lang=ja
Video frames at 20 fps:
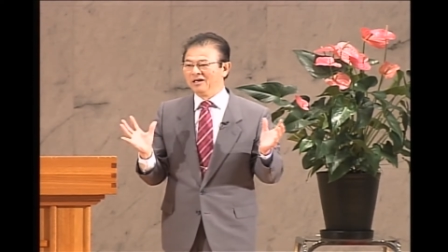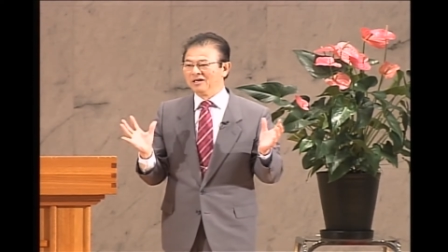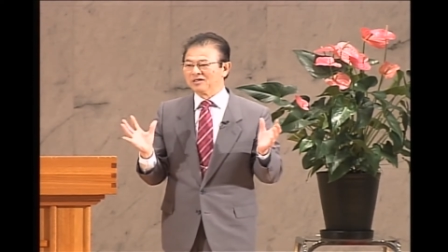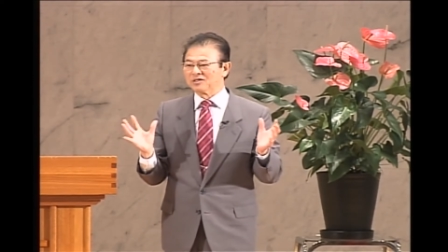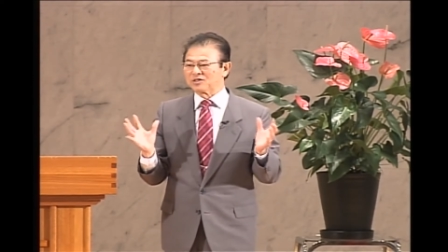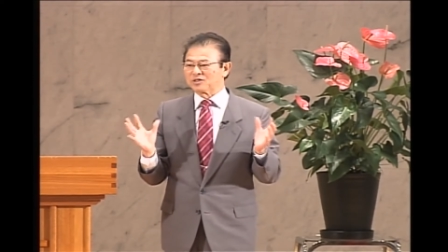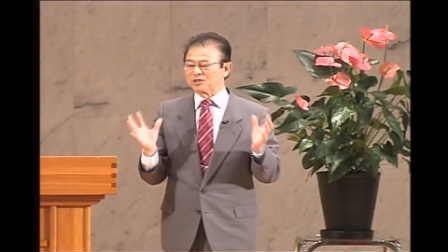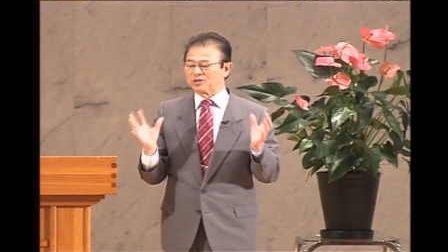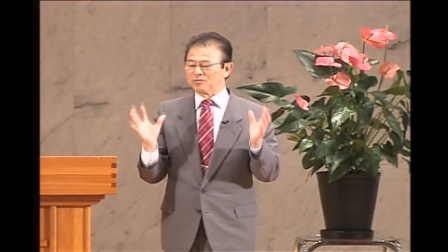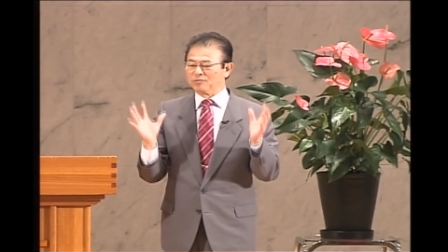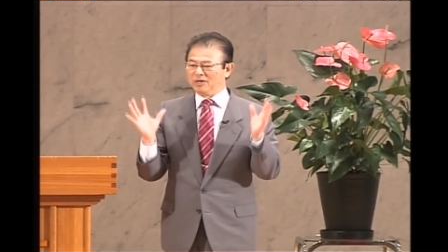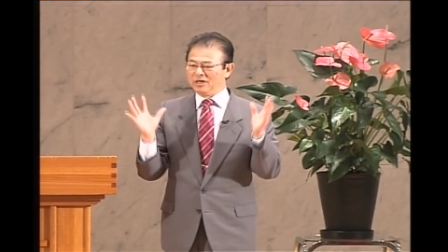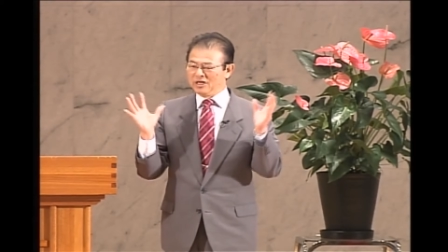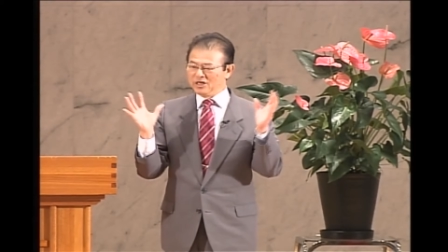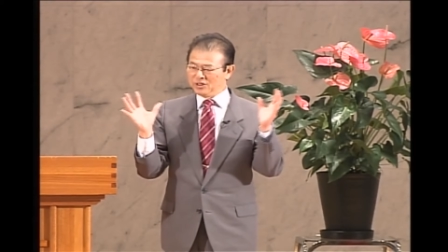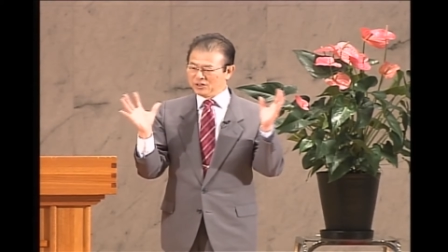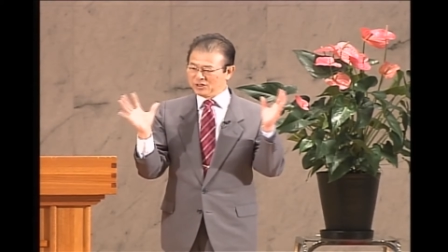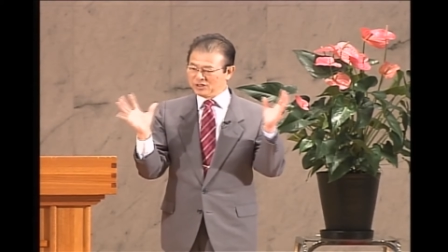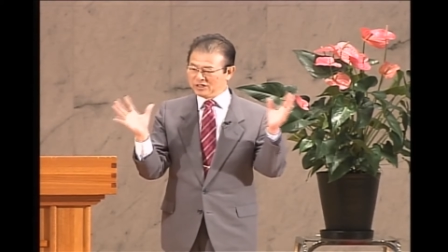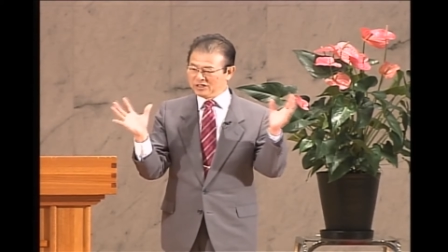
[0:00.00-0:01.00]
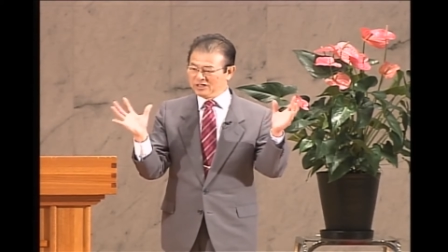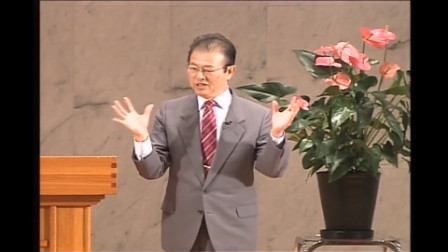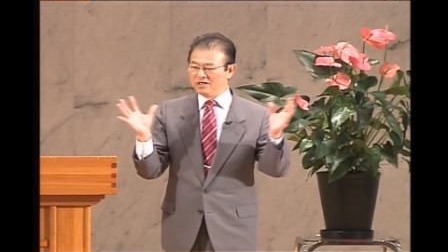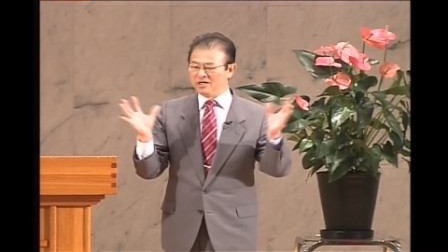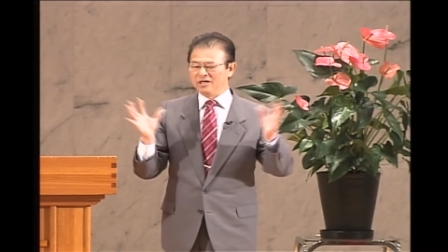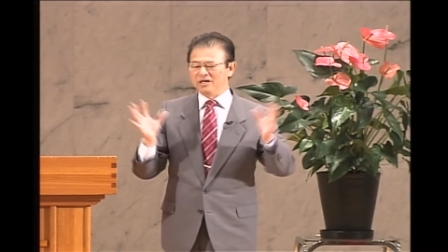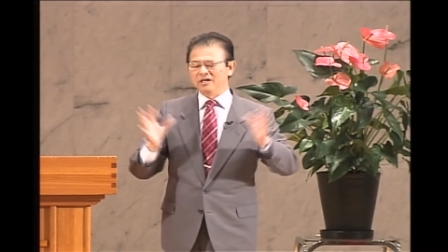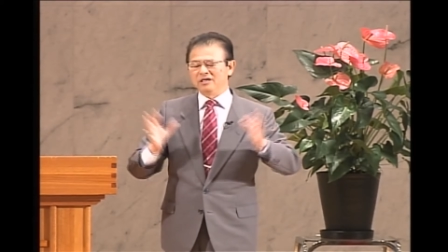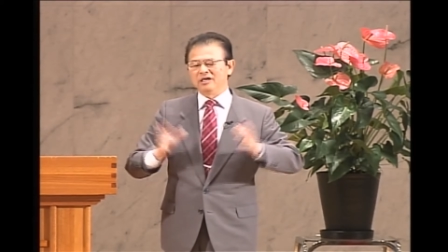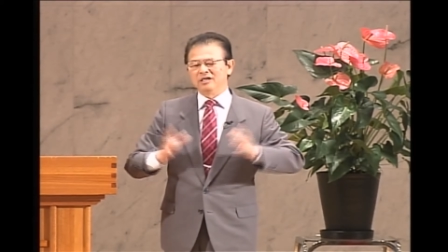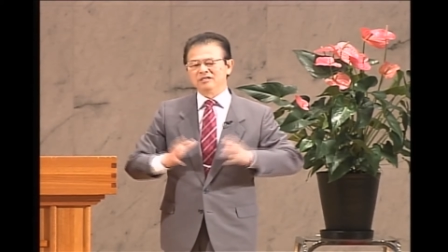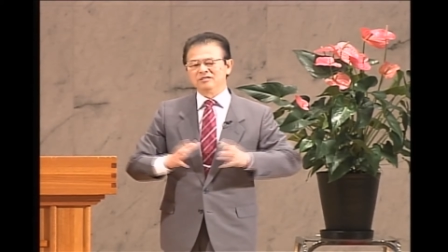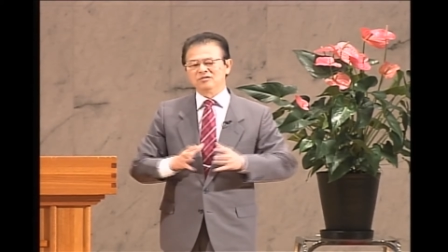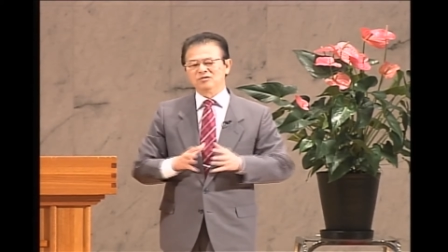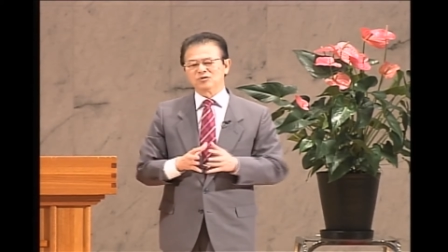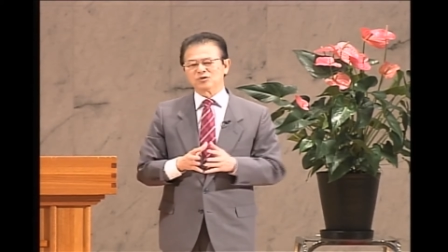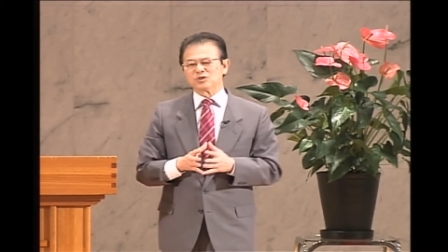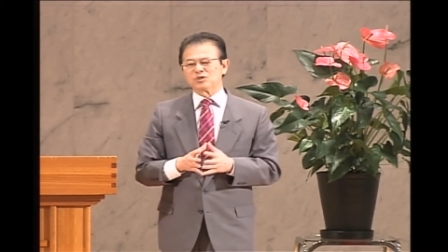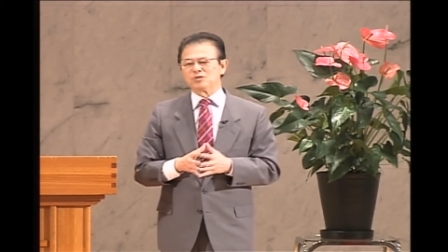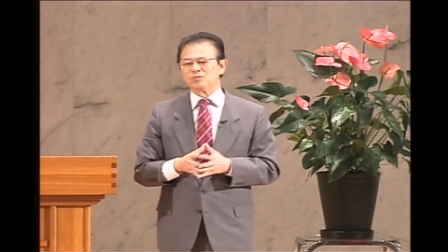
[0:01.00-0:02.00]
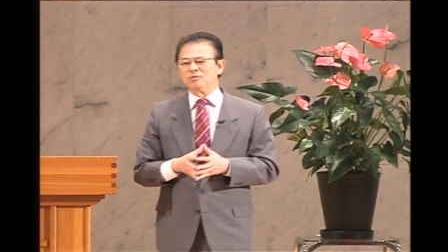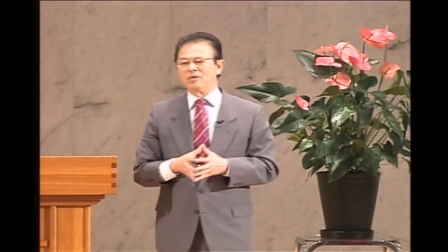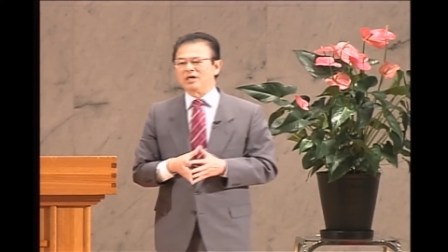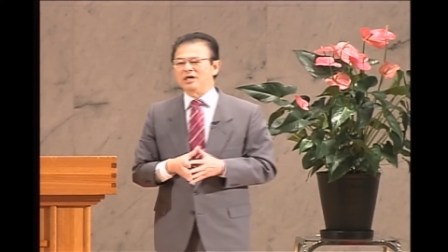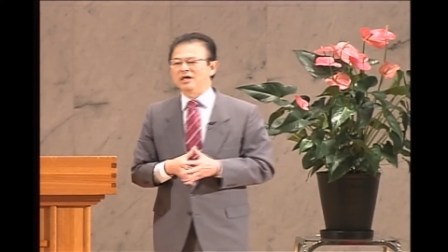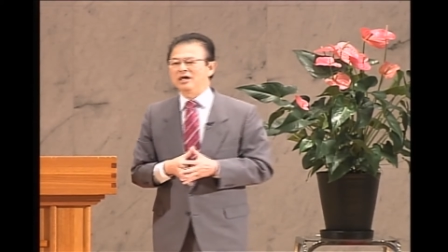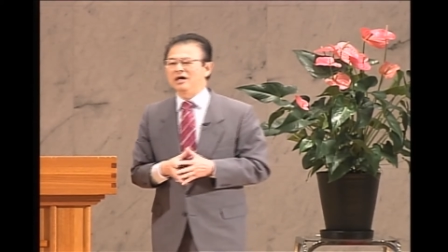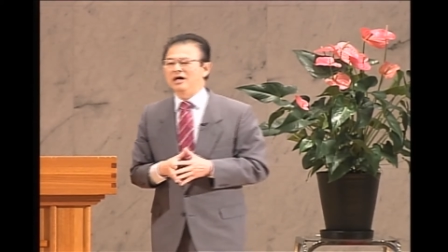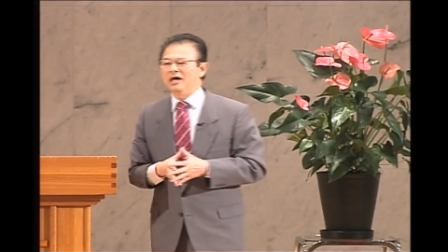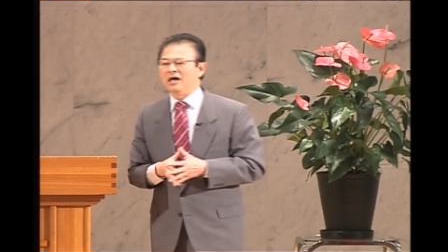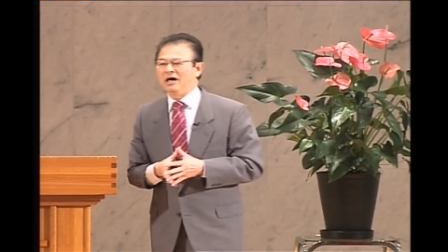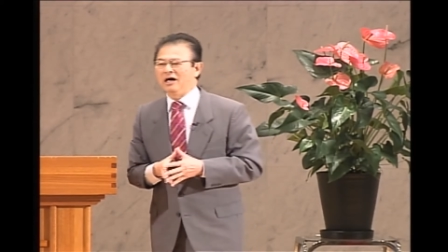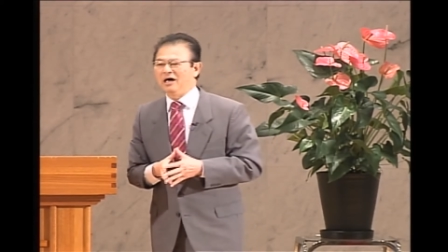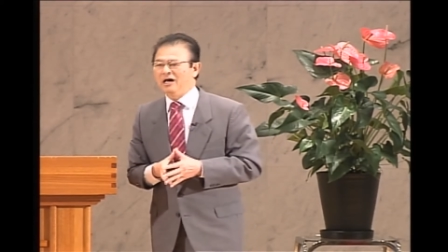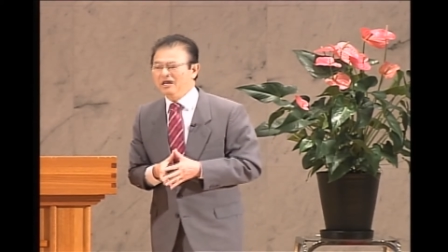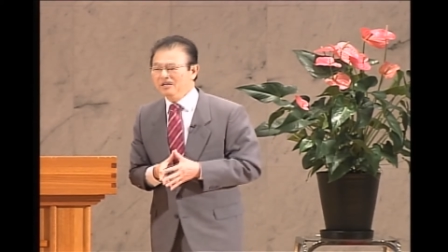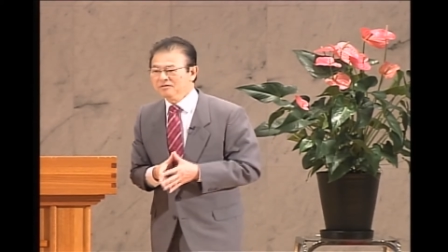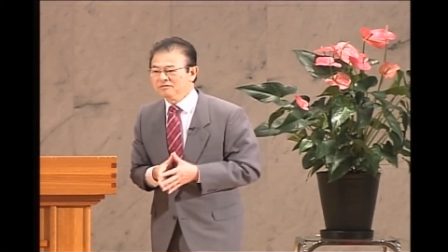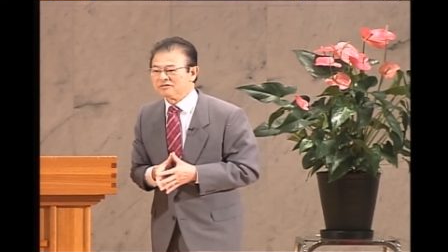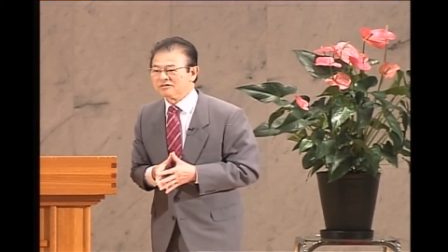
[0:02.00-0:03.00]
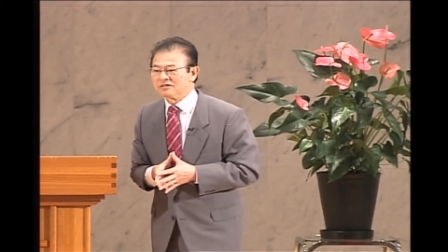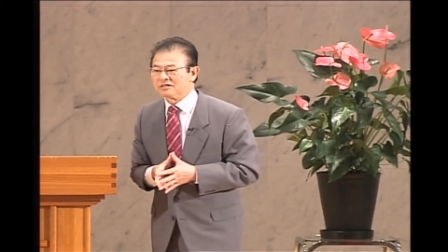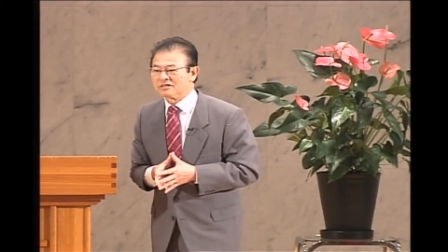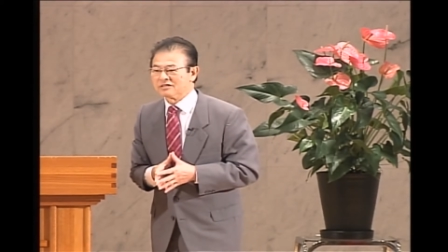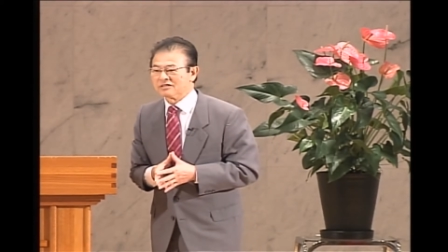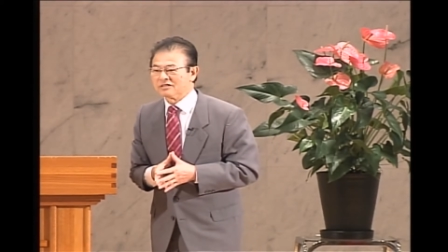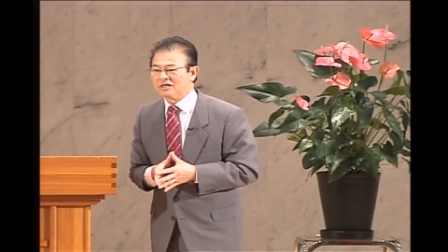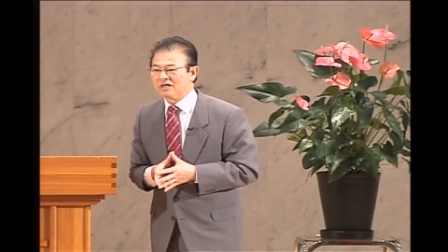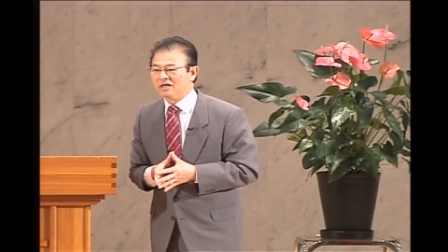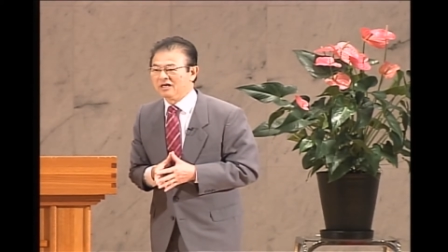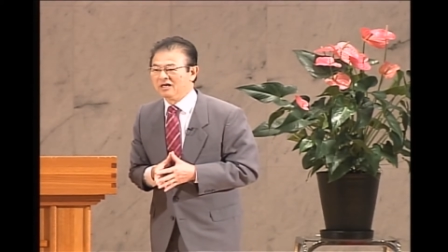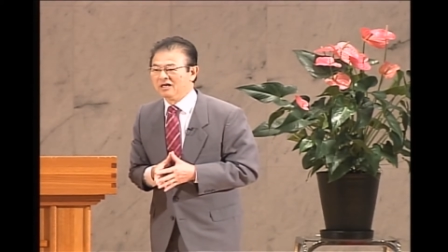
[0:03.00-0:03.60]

素晴らしい永遠の住みかがあるんですね。